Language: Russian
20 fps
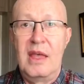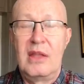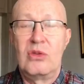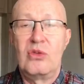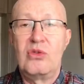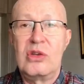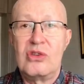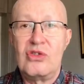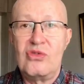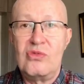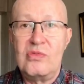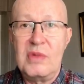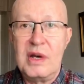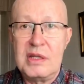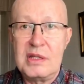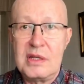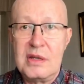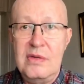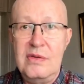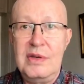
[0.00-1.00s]
Но даже в
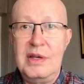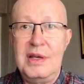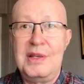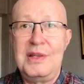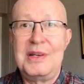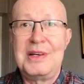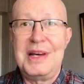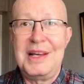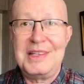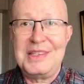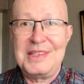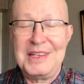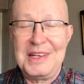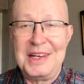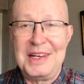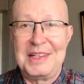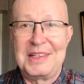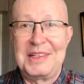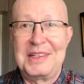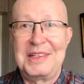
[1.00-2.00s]
Москве не
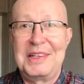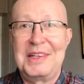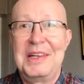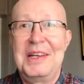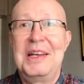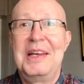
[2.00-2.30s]
хотят –